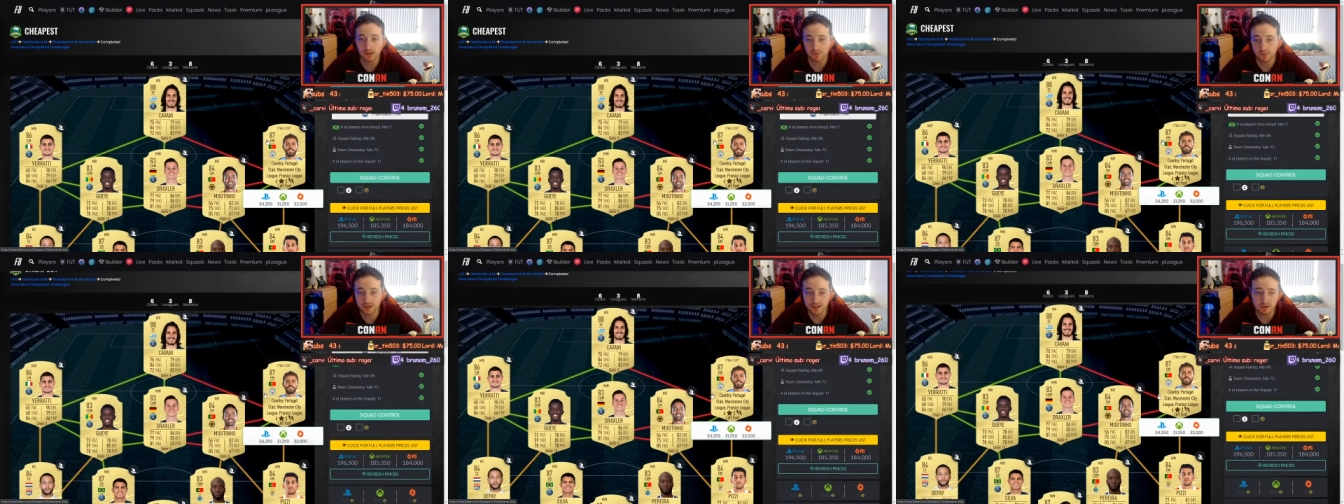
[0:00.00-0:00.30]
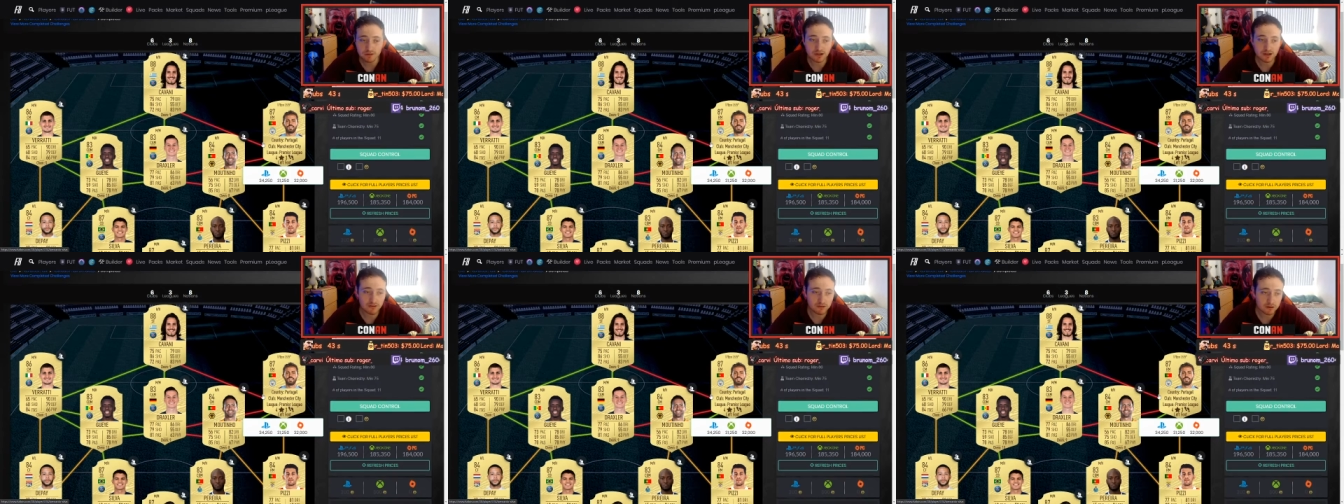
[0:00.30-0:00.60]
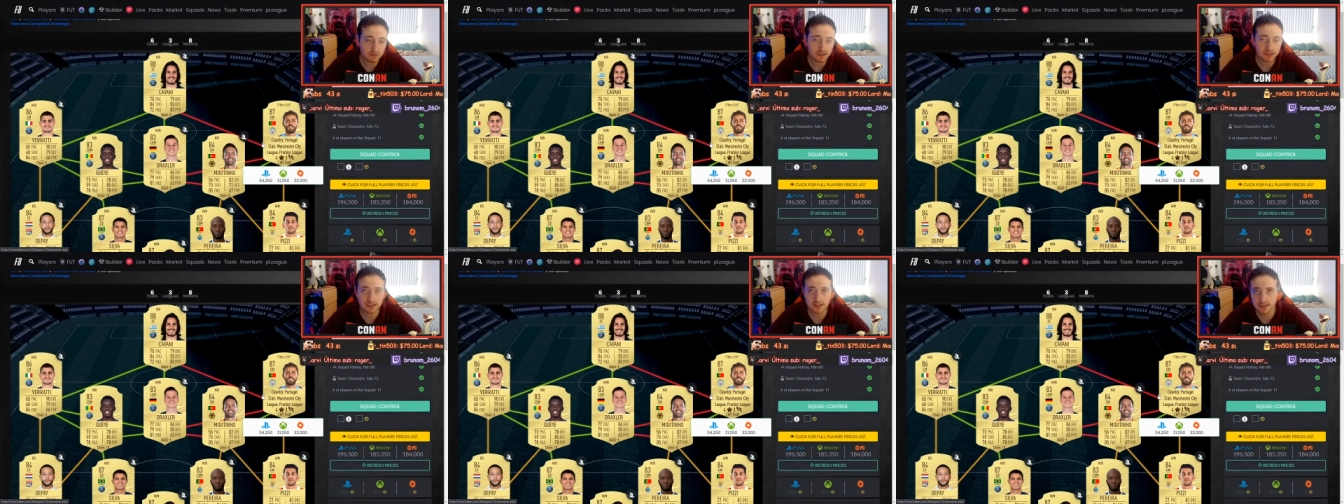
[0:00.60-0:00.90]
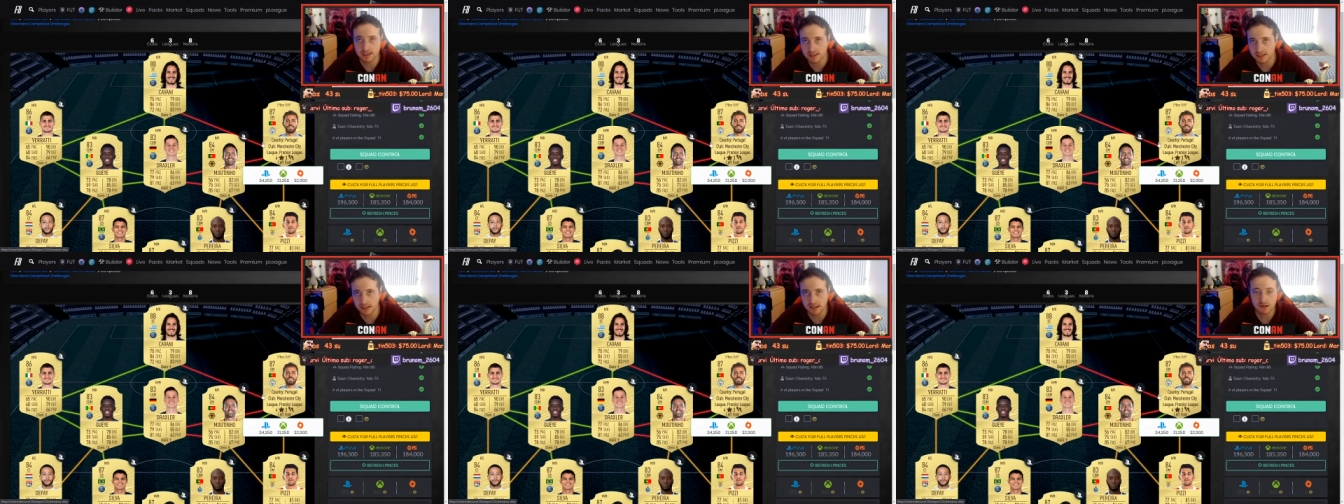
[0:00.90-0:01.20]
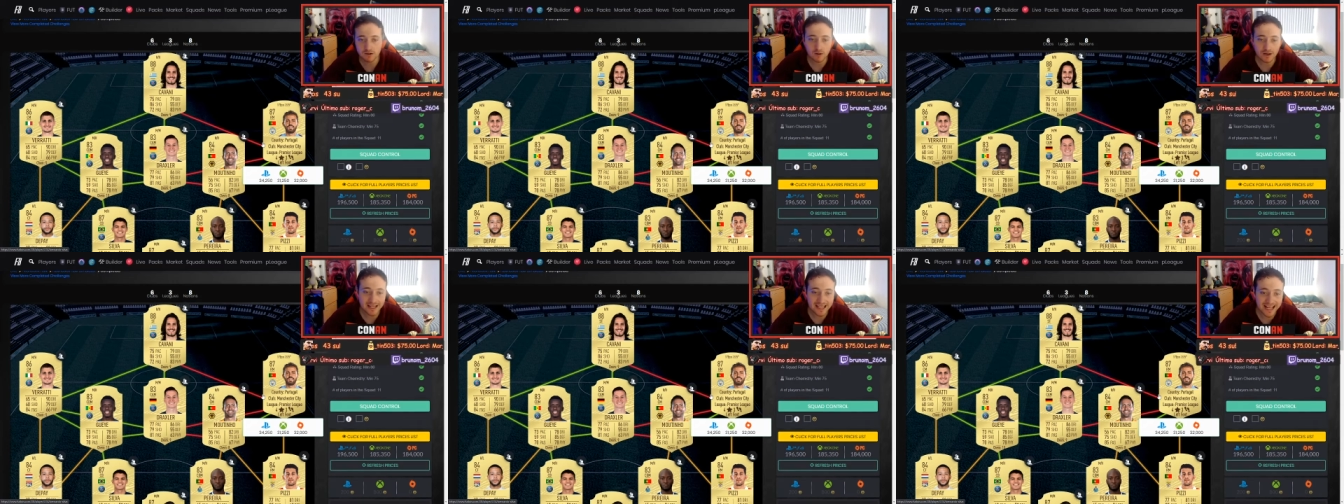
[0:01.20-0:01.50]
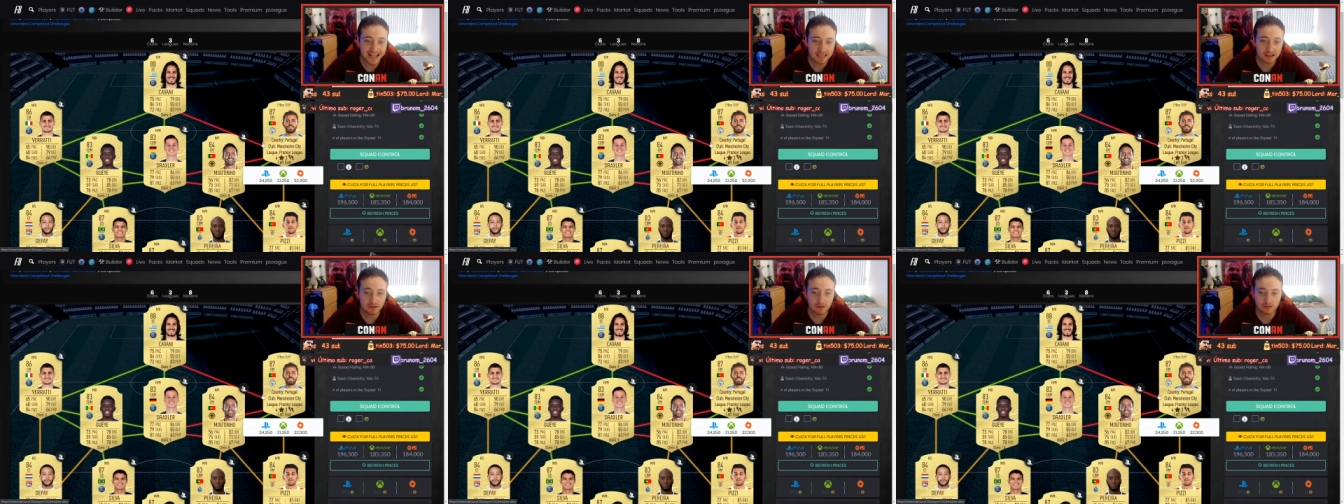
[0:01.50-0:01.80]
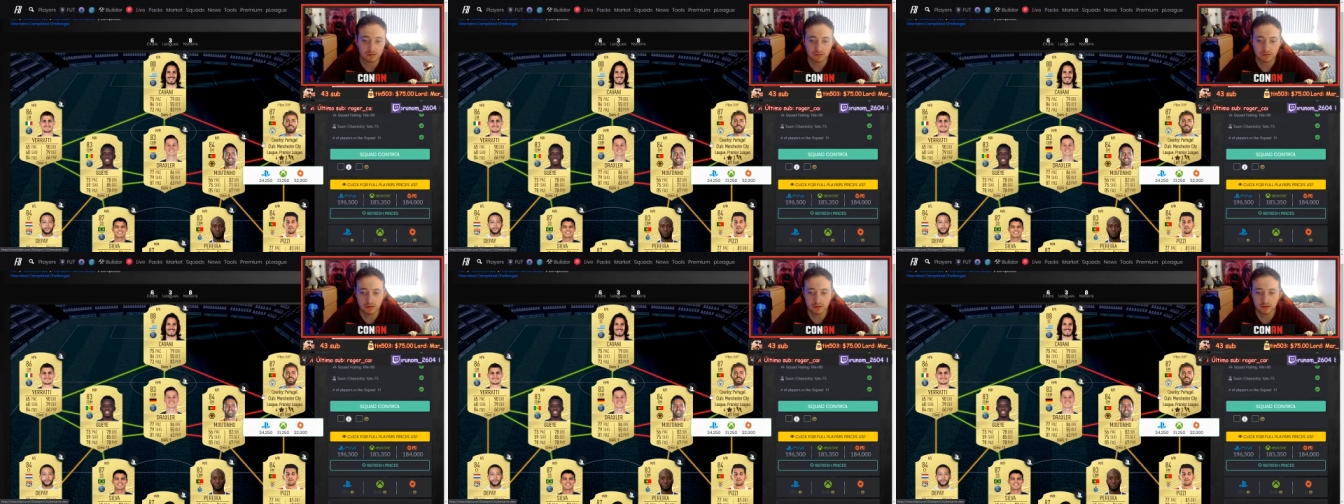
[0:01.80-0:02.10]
pues de alguna forma tienes que irlo liando